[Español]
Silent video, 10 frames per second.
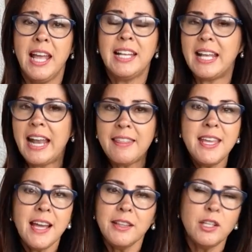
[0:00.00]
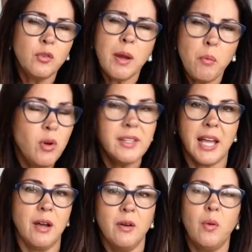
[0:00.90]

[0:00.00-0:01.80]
el que la diga tiene una multa,